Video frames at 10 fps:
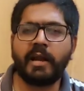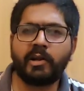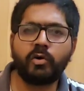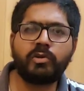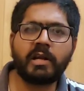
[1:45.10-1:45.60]

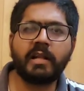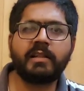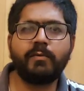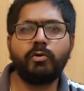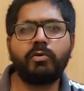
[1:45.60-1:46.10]
एक डॉक्टर
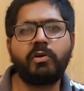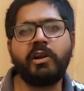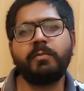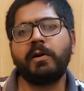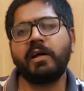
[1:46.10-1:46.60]
आता है वो
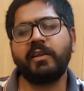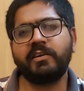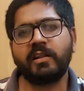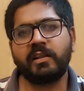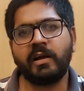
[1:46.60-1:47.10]
ट्रीटमेंट कर
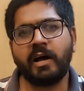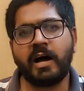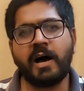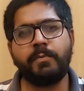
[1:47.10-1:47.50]
जाता है